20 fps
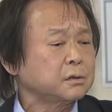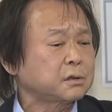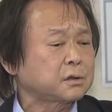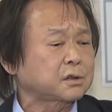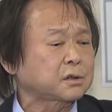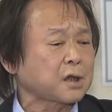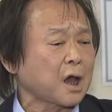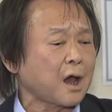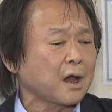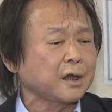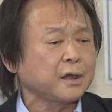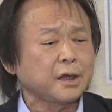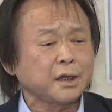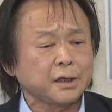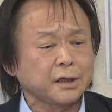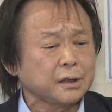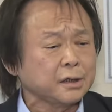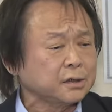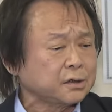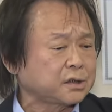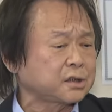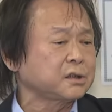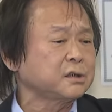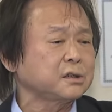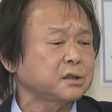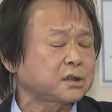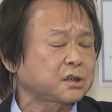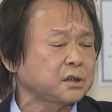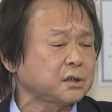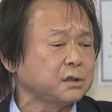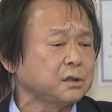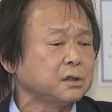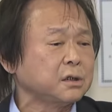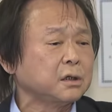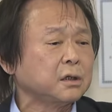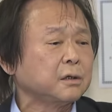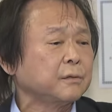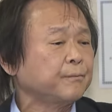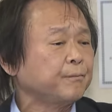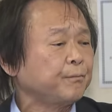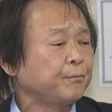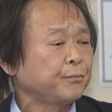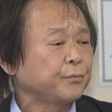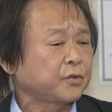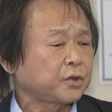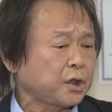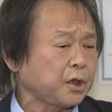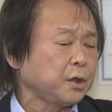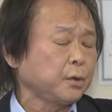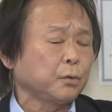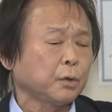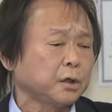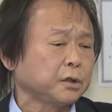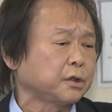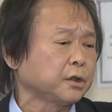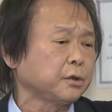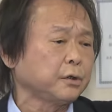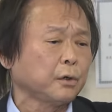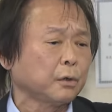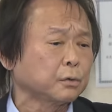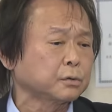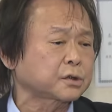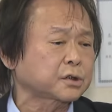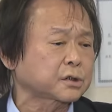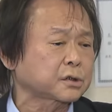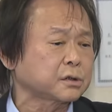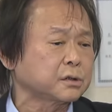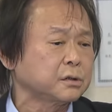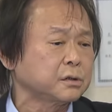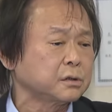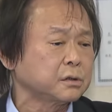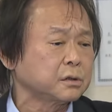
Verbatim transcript: 财力、经济地位的优势，